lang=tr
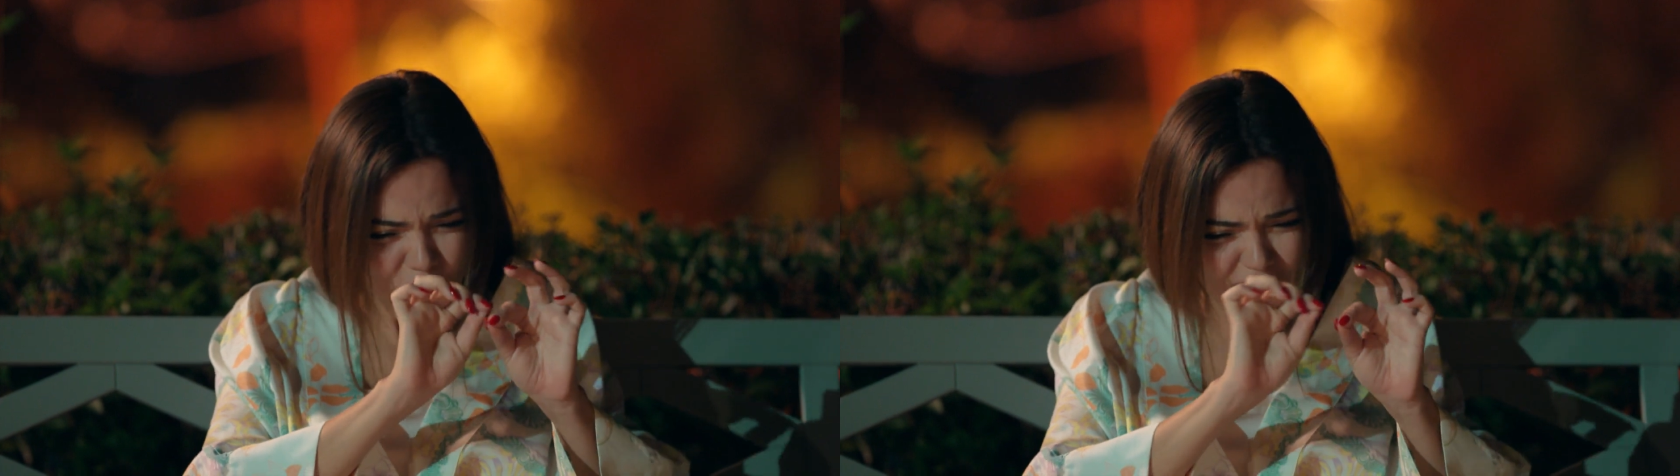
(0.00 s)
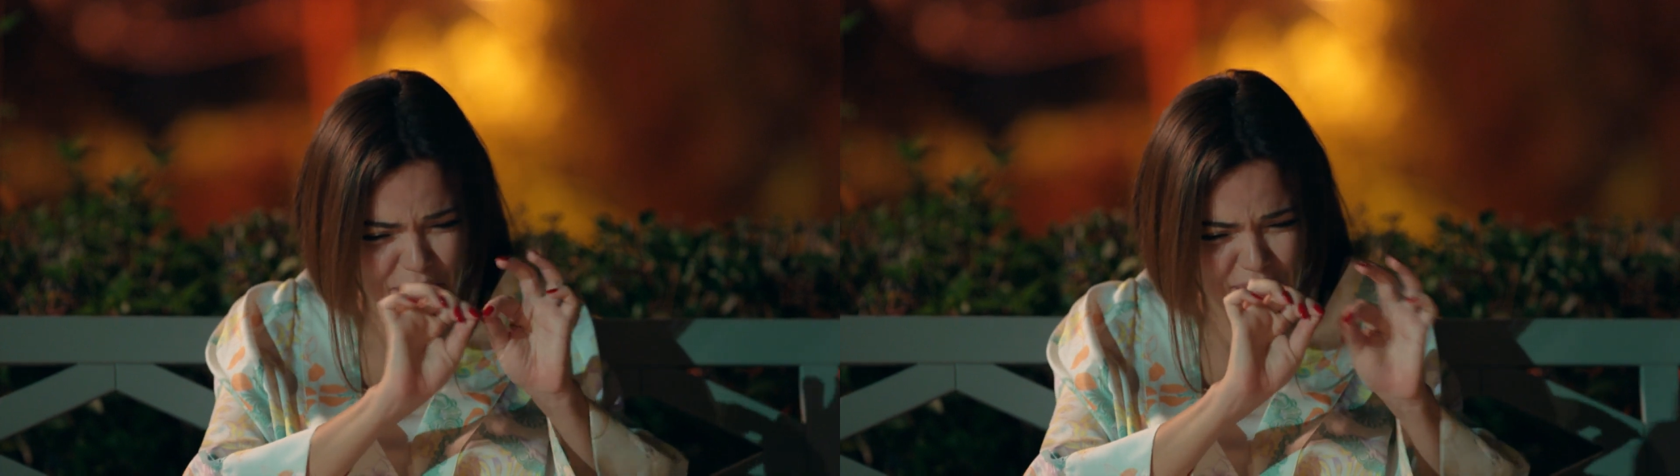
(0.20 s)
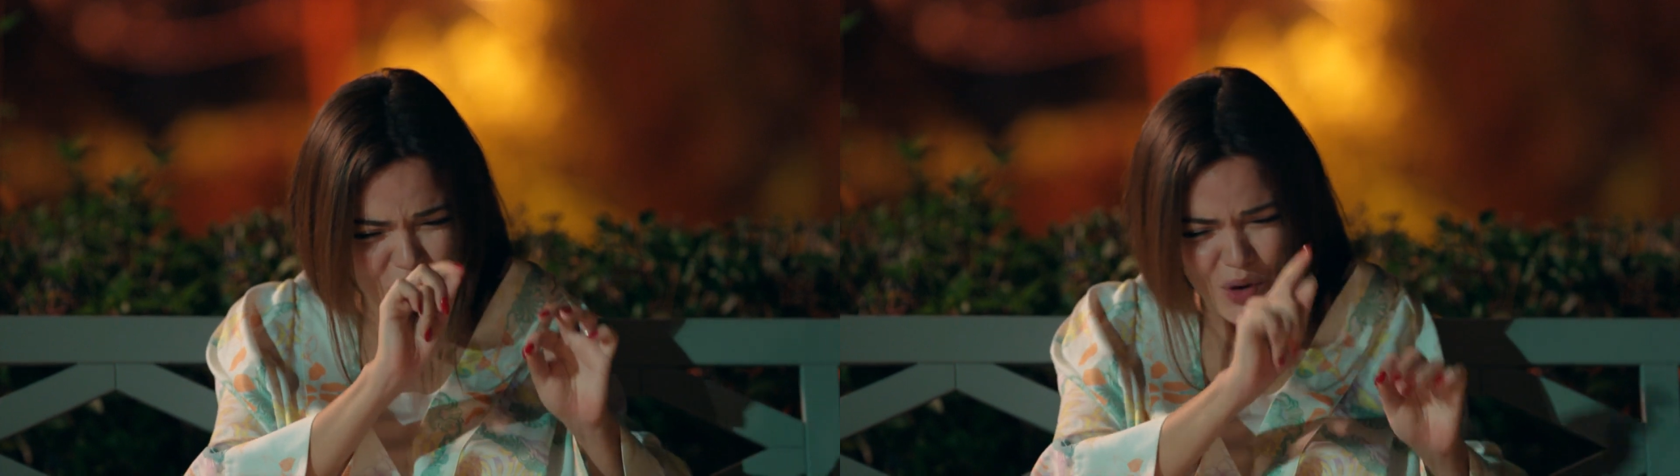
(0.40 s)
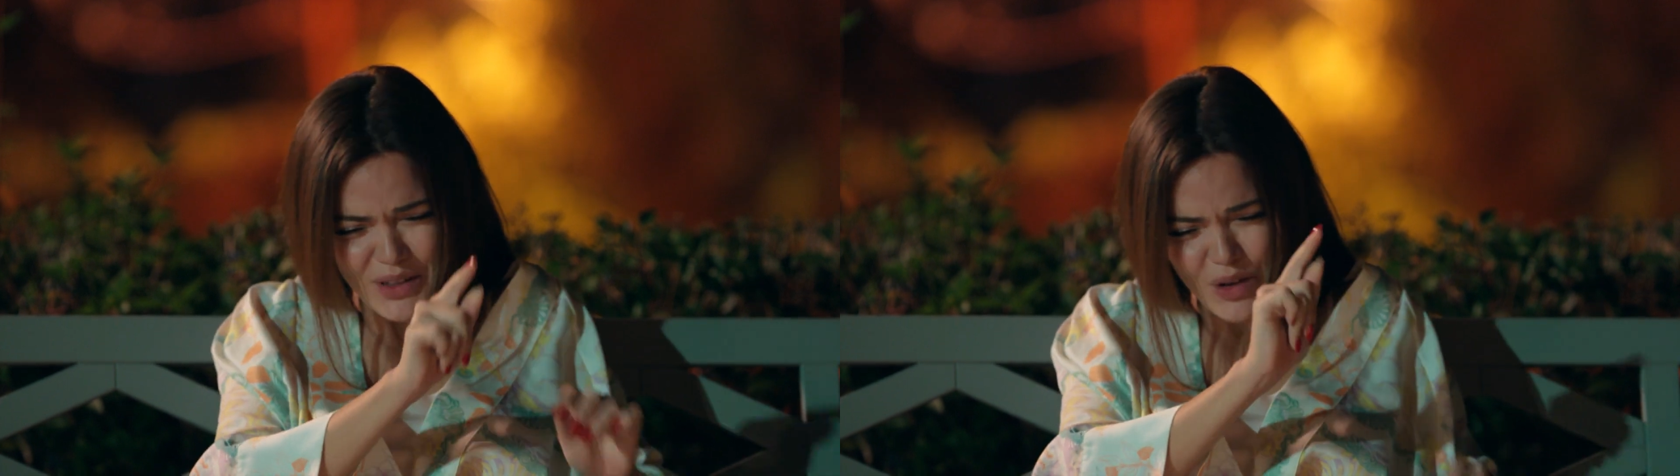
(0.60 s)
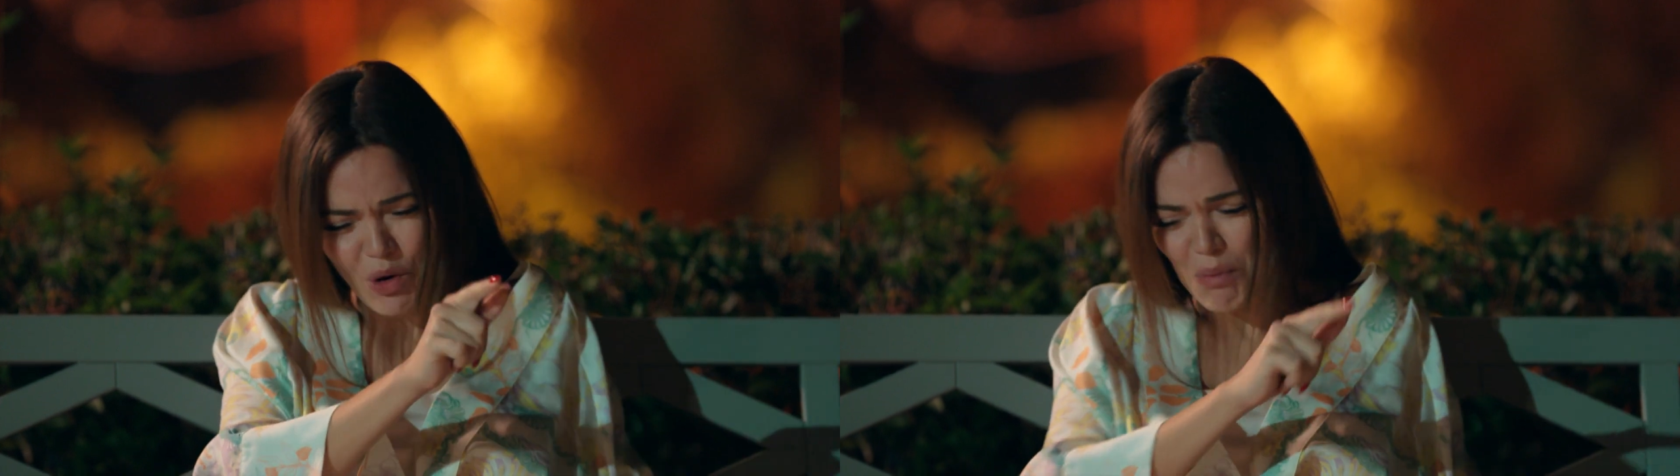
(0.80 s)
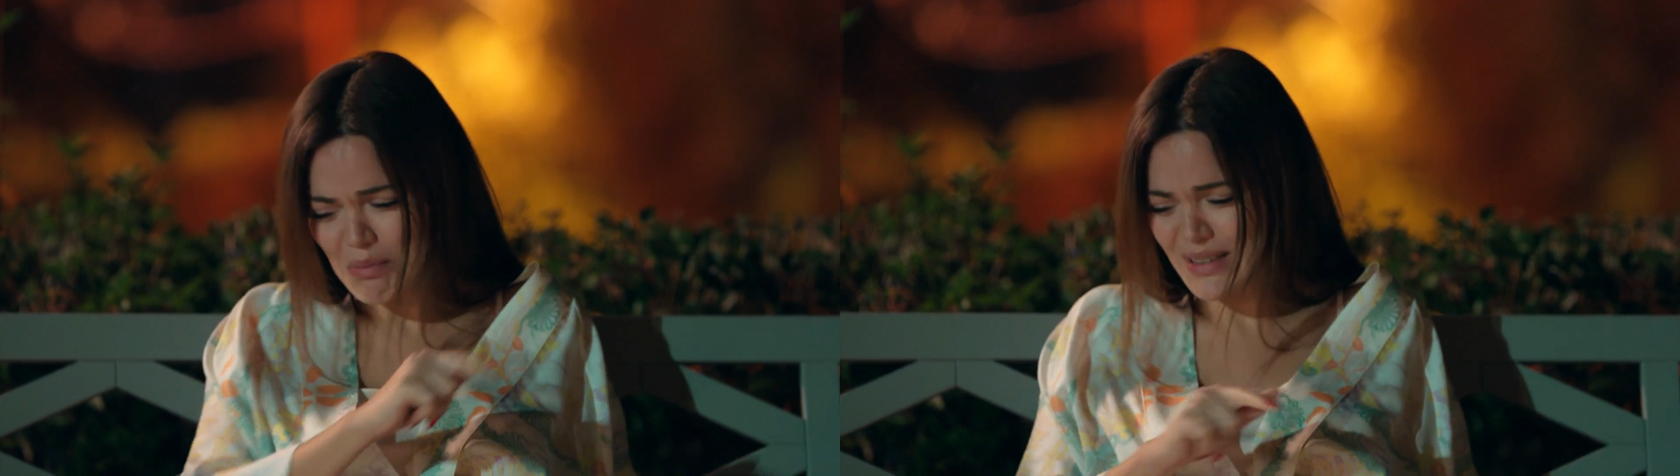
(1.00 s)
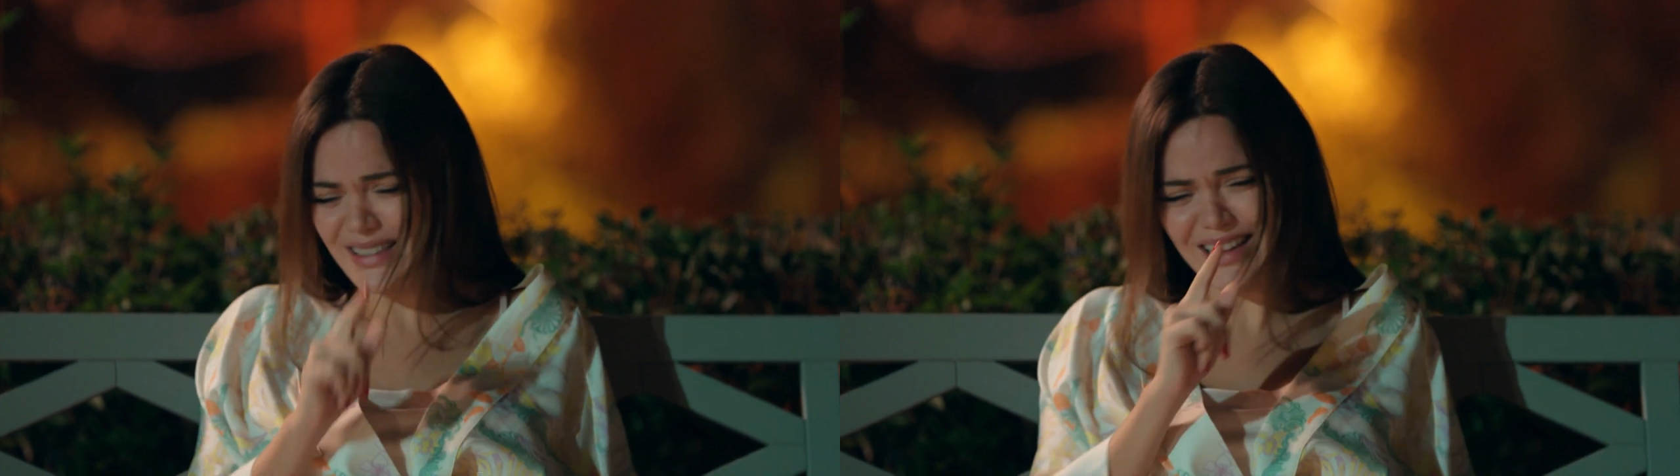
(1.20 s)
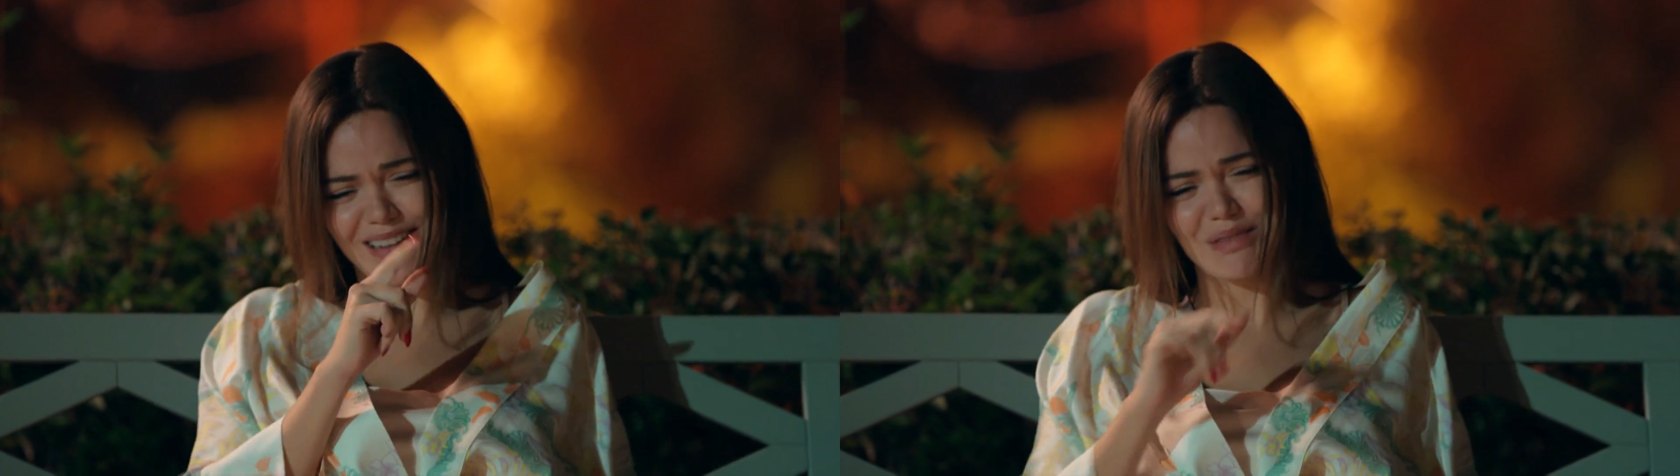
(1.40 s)
o ipin oradan kopması
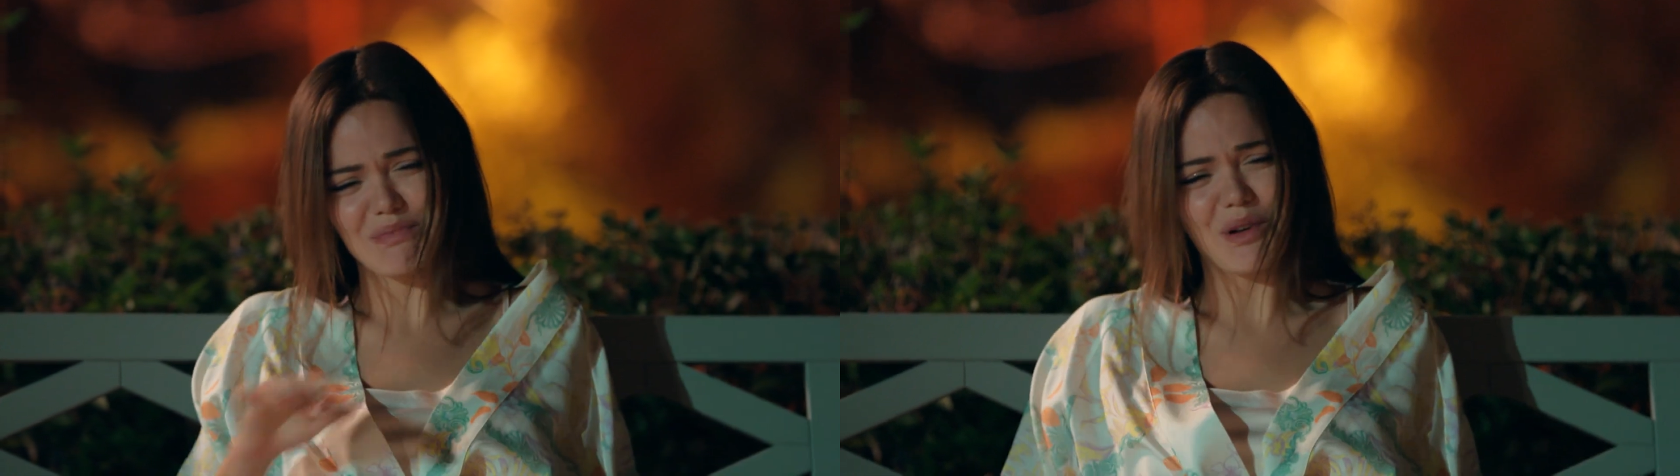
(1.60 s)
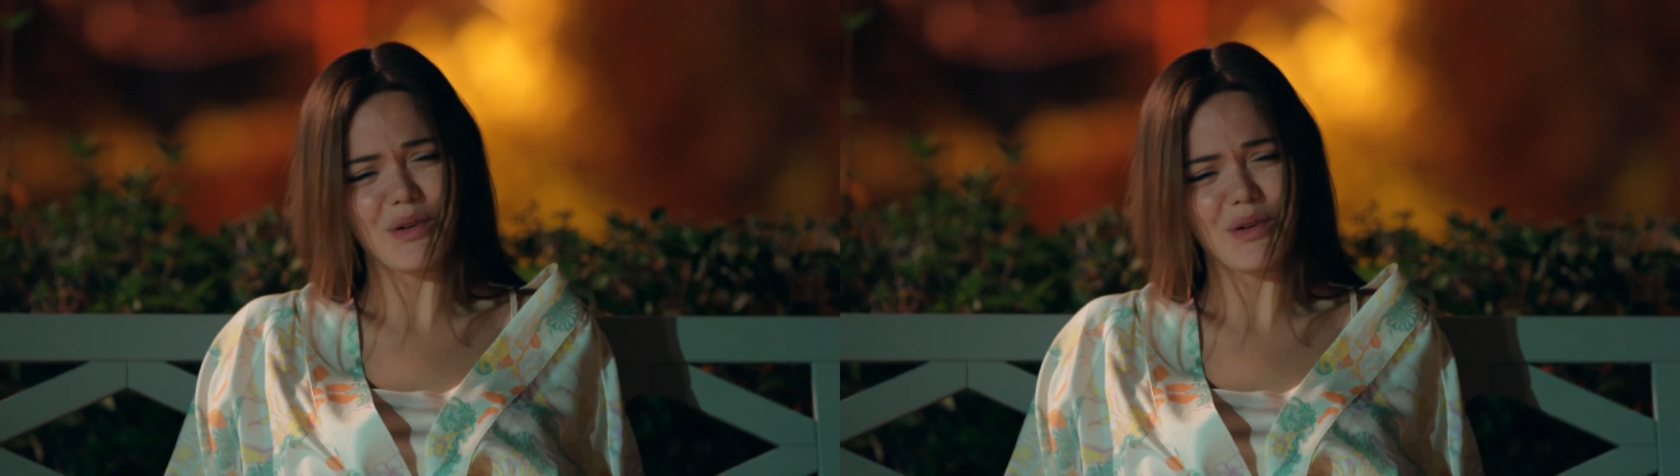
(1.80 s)
lazım biliyor